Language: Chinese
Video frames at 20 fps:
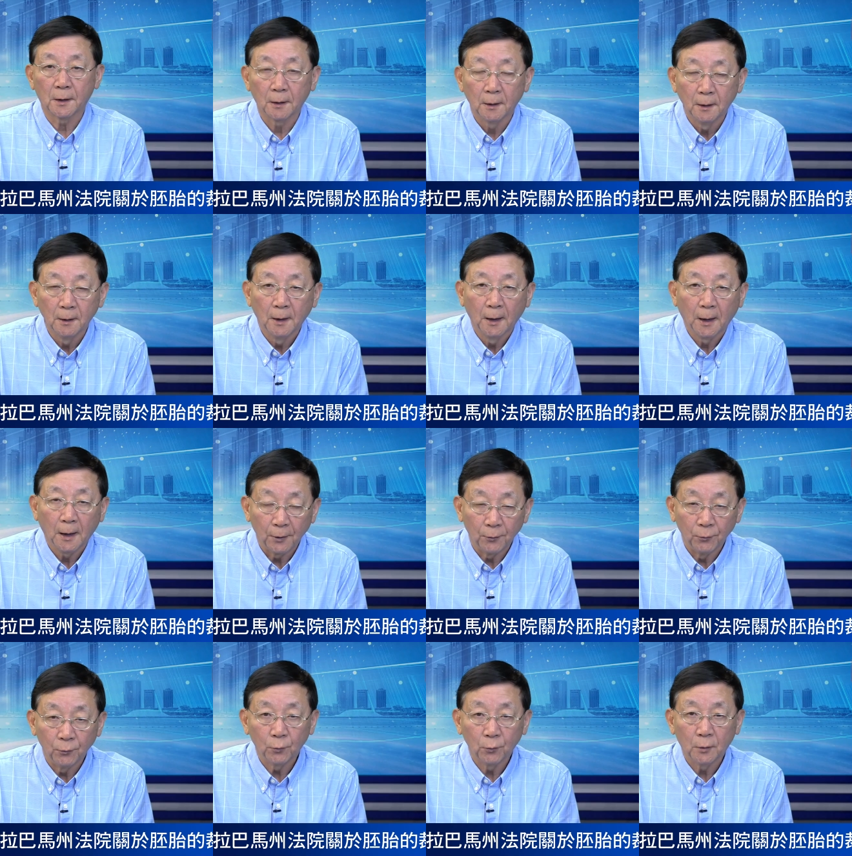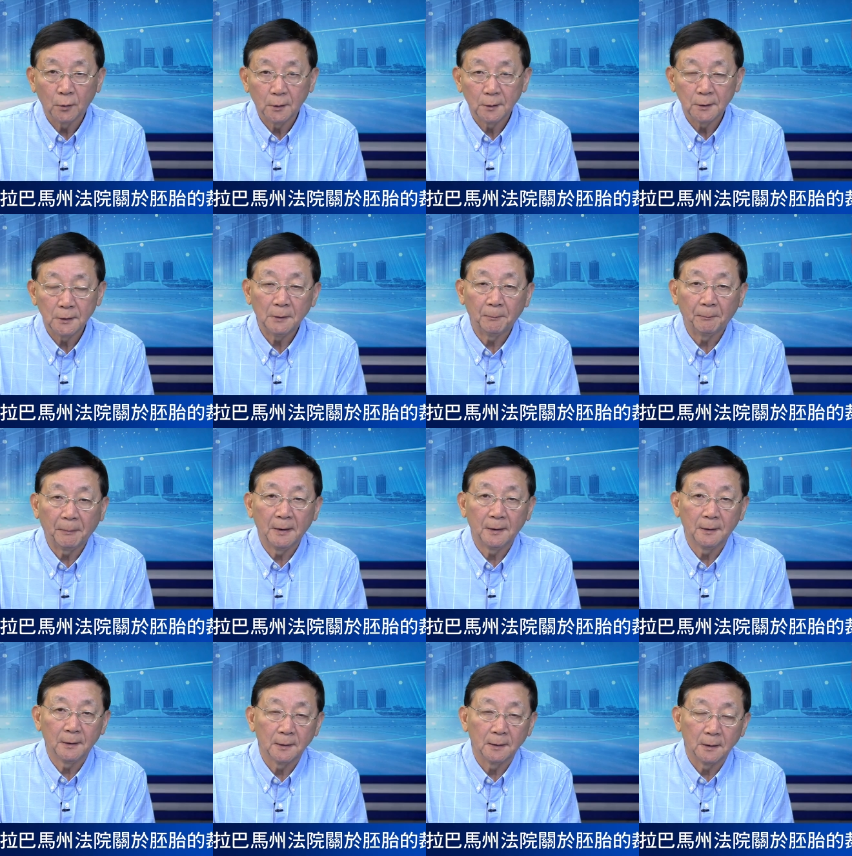很多一
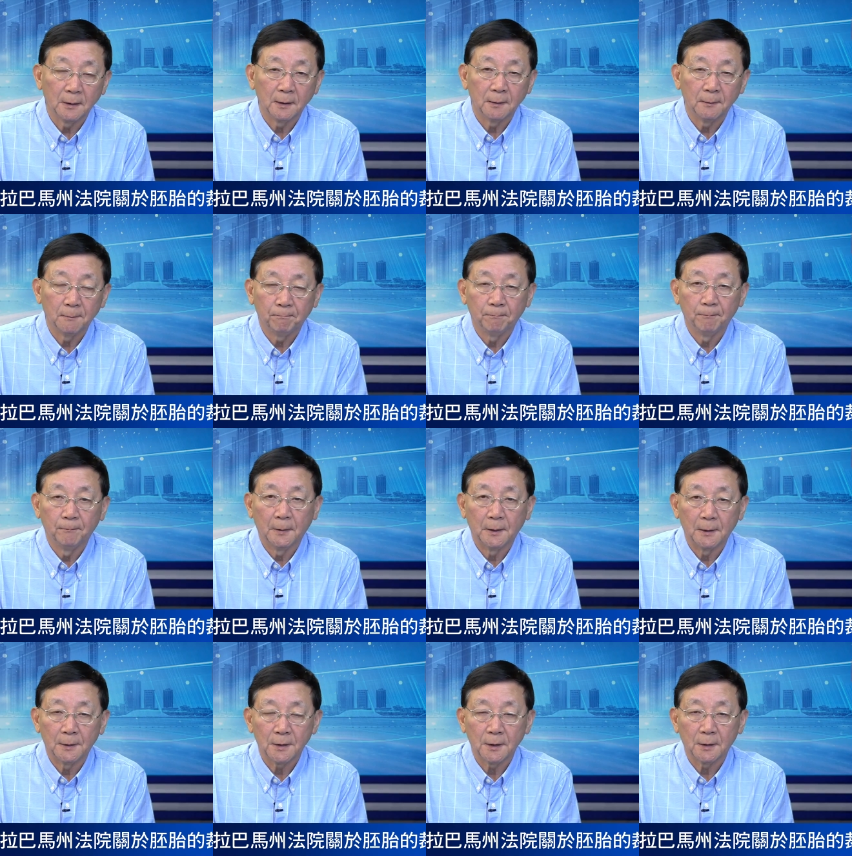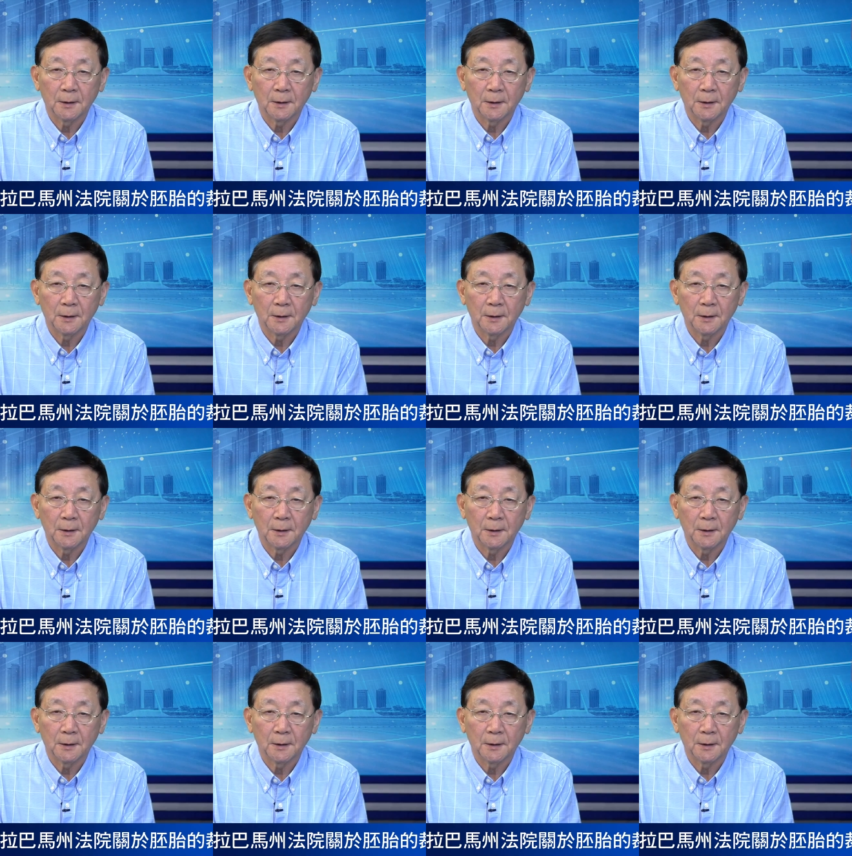般的这